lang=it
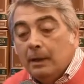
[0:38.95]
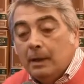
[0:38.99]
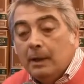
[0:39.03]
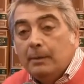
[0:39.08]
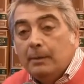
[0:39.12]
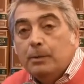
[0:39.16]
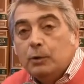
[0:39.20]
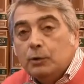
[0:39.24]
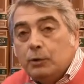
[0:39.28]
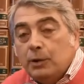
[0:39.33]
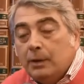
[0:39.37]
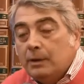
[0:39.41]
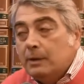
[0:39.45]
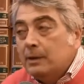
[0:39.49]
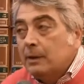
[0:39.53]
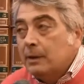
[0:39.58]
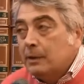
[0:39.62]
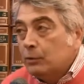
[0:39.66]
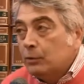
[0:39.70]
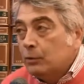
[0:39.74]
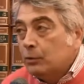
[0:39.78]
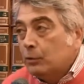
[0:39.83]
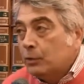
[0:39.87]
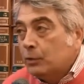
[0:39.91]
i progetti
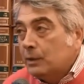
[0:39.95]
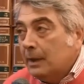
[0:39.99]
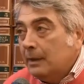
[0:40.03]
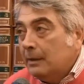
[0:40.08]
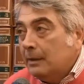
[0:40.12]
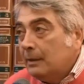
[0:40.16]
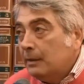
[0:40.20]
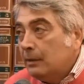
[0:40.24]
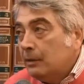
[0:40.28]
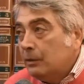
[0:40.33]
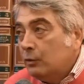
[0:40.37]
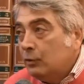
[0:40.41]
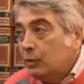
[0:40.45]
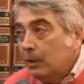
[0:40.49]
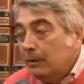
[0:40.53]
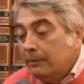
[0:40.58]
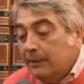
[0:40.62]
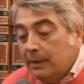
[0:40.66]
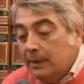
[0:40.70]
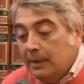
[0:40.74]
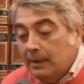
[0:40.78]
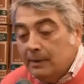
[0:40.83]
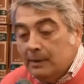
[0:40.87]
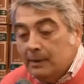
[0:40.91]
che sono stati già
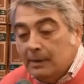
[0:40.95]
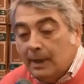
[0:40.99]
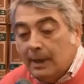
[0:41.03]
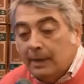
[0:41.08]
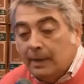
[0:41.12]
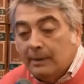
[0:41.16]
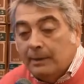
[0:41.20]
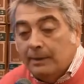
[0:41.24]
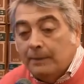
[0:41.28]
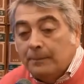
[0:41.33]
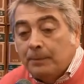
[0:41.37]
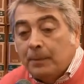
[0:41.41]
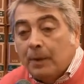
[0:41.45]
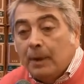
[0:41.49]
finanziati.